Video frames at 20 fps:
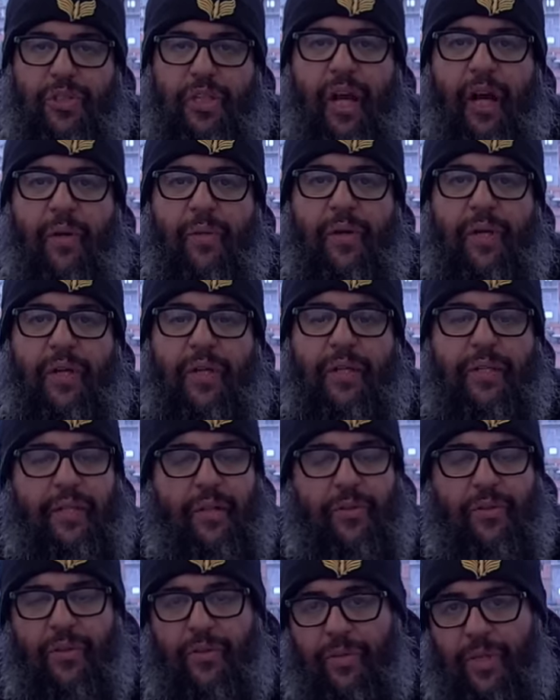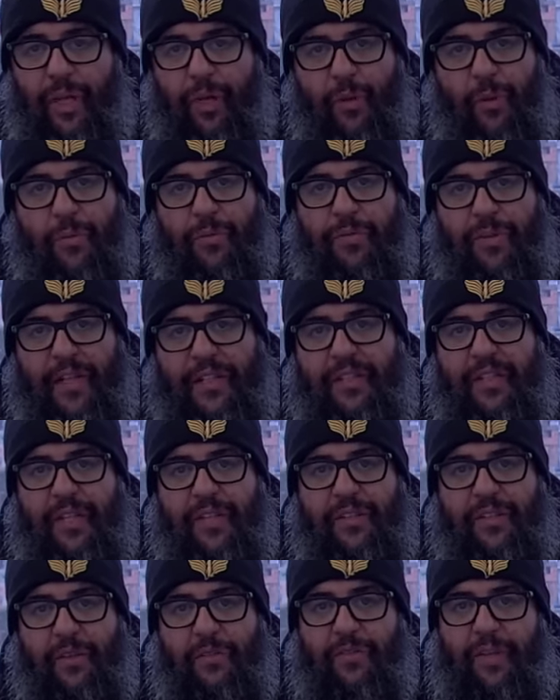social. Então não tem como
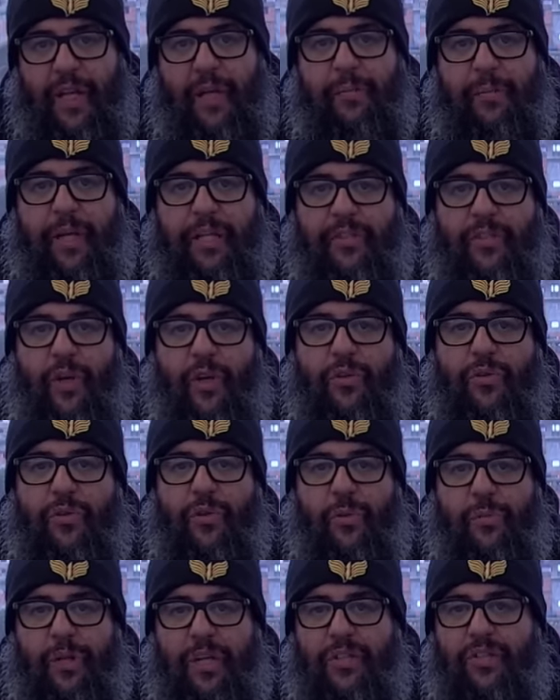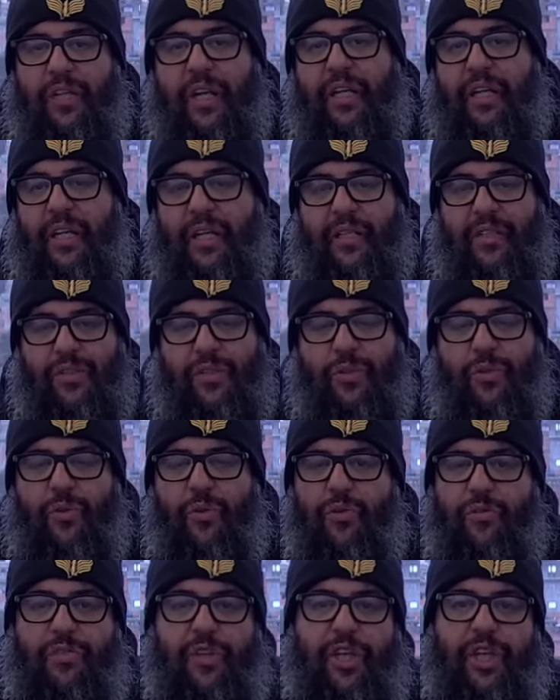fazer. Então falei para eles logo no começo que agradeci o
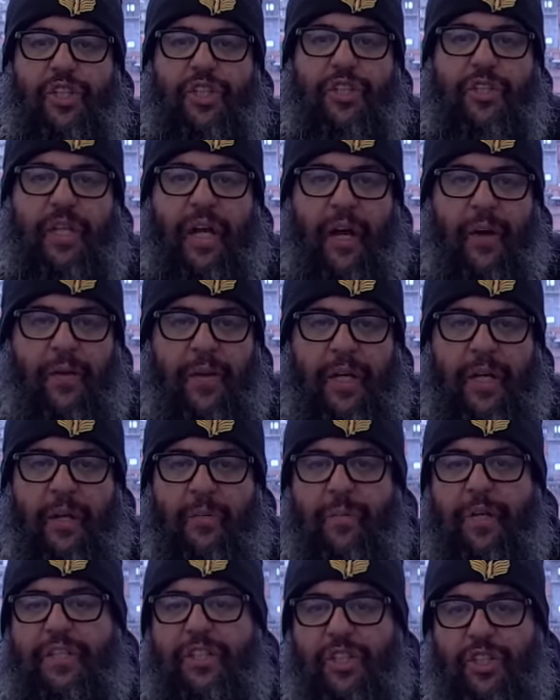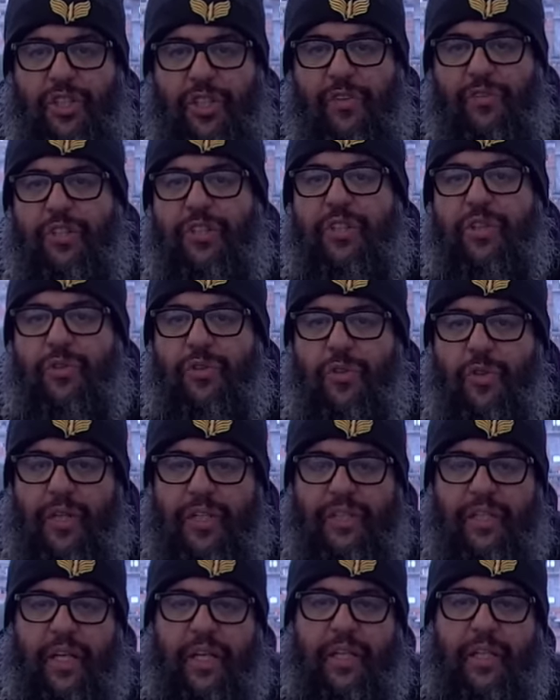convite e tal, mas a gente teve as
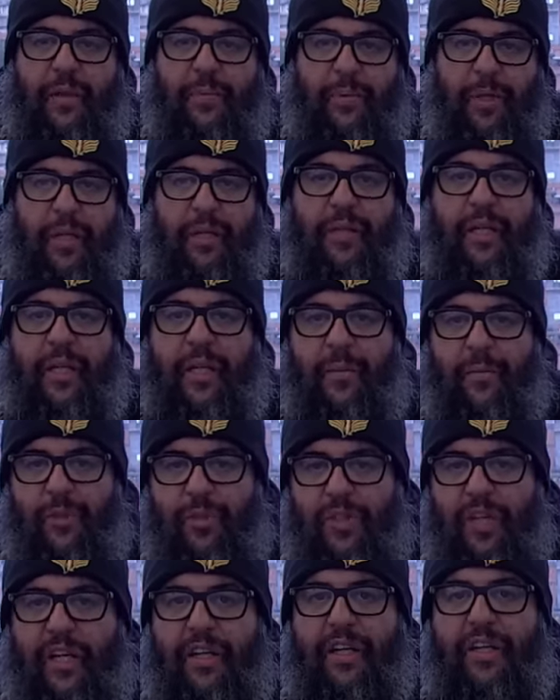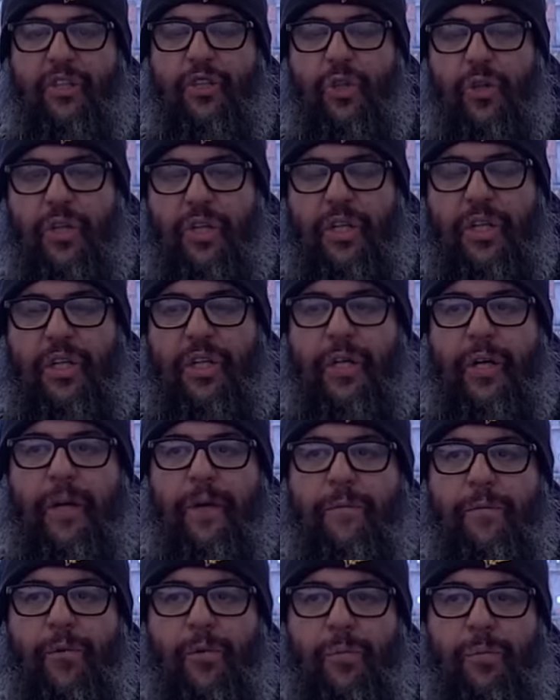reuniões ainda para os caras achou que
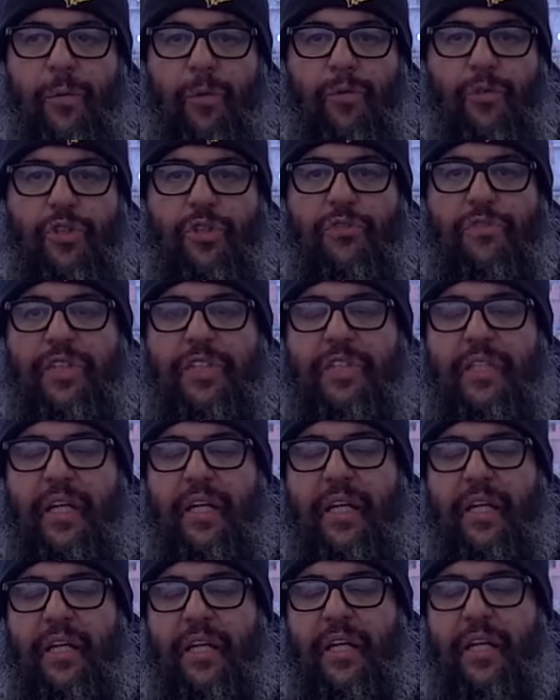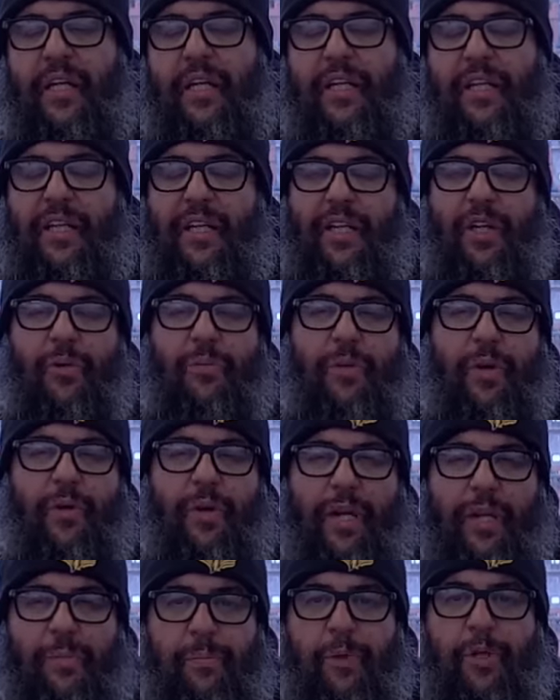um ponto de vista que nem o
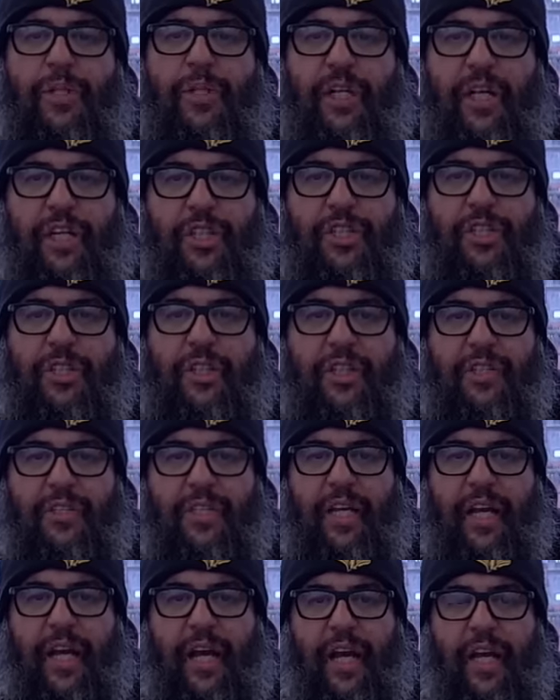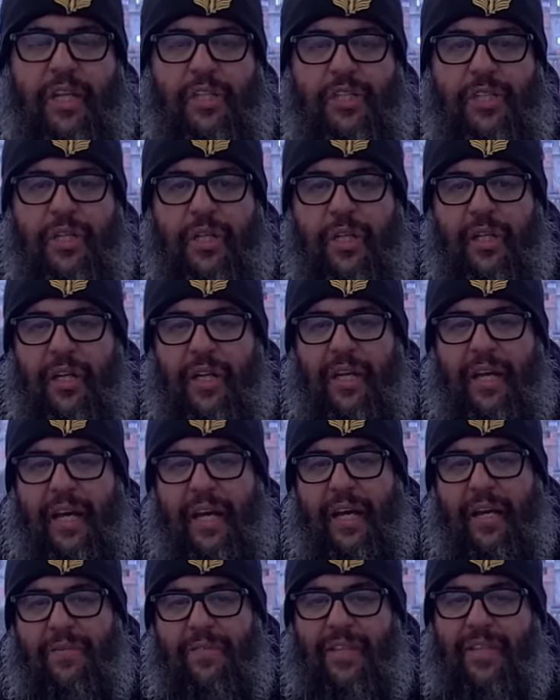meu era importante nesse reality.
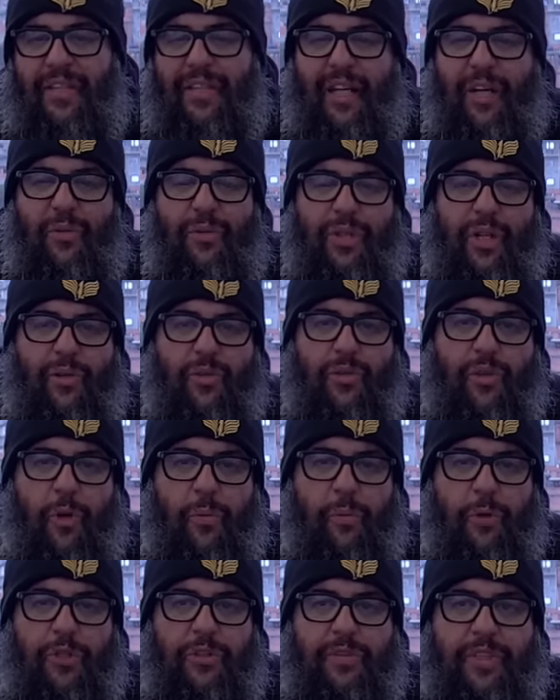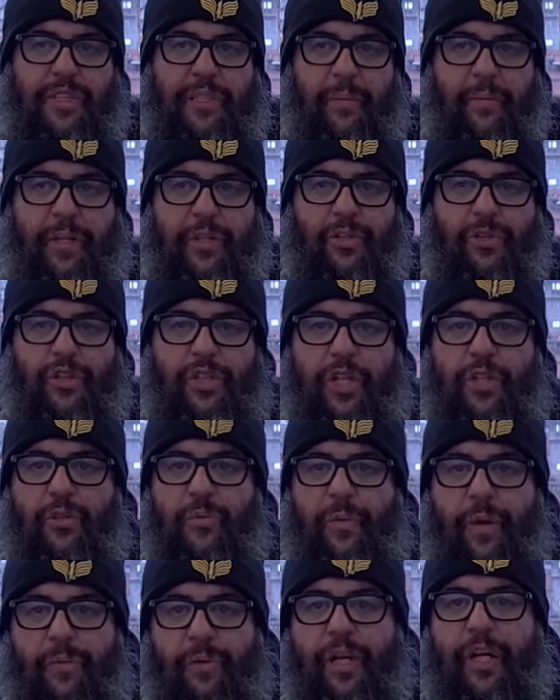É, e não, não só o ponto de vista, mas o
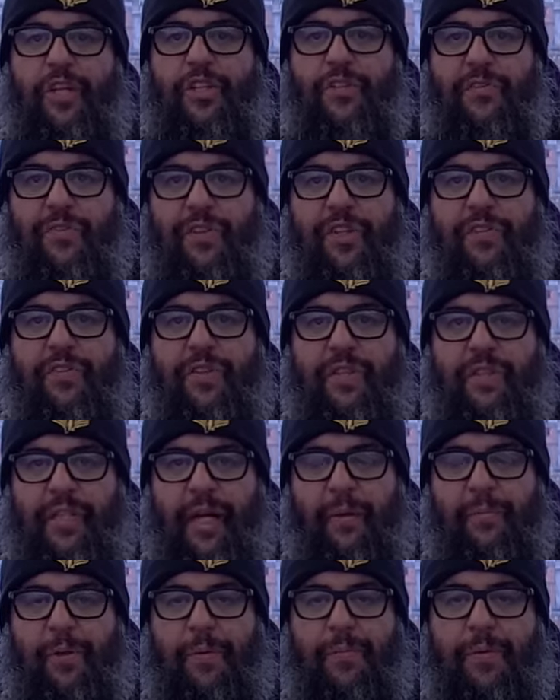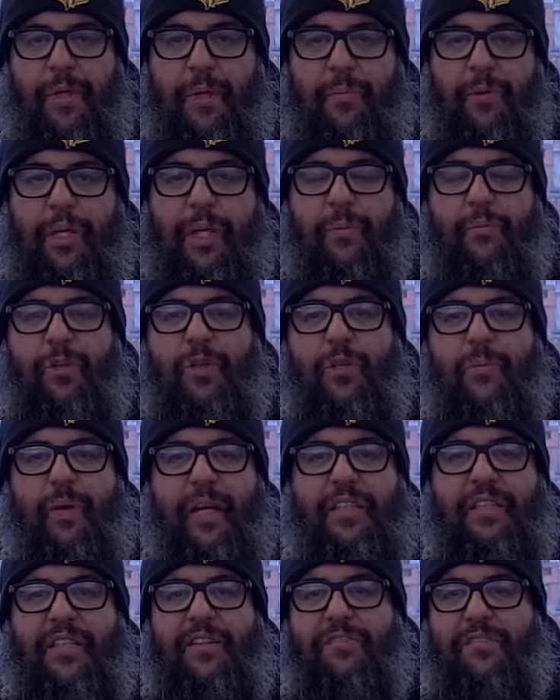jeito mesmo que a gente vive, sabe? Porque muito
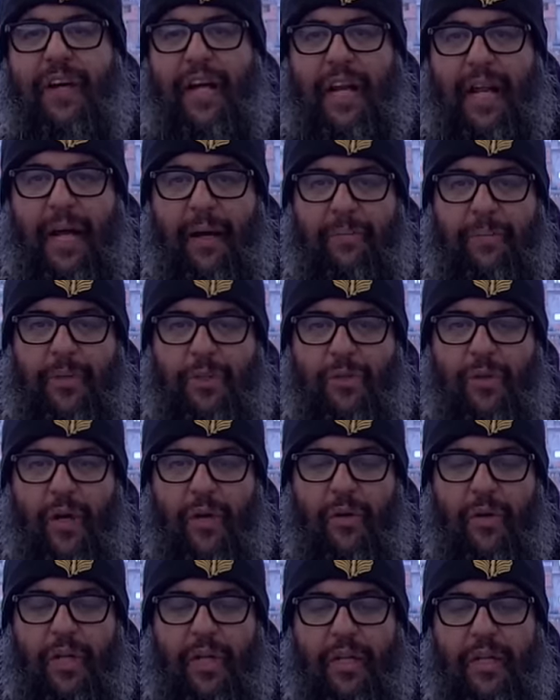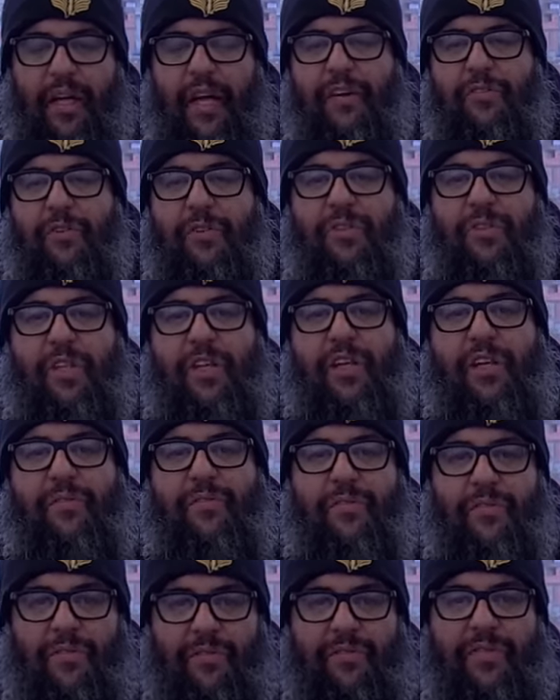mais que falar, pessoal, é
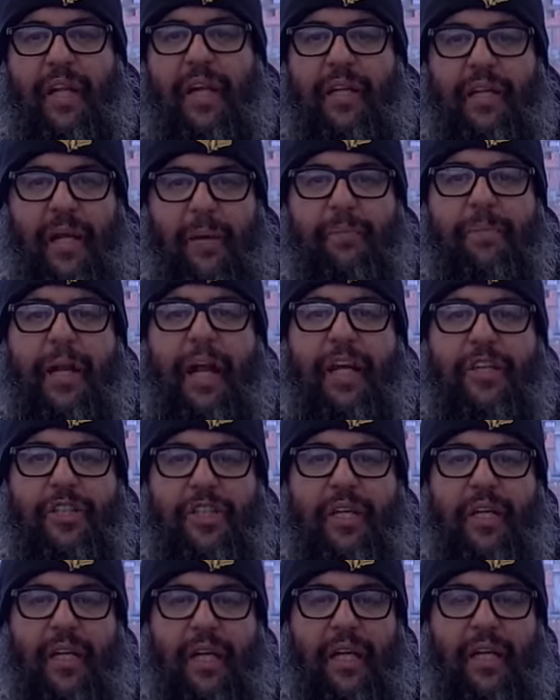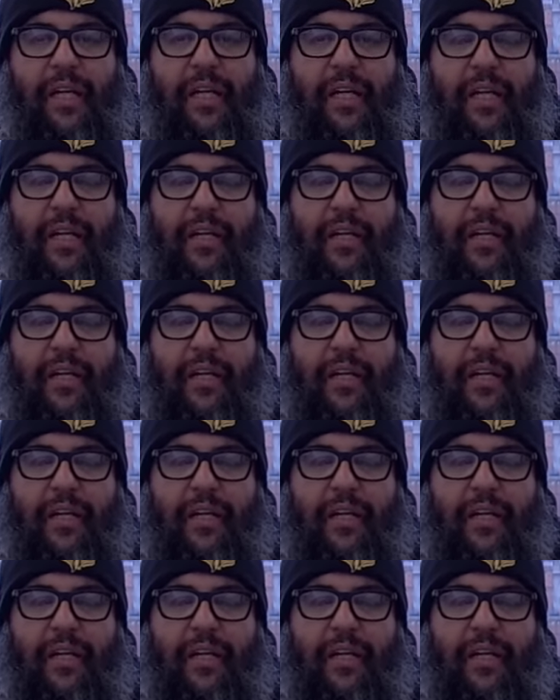você, né, na prática, né?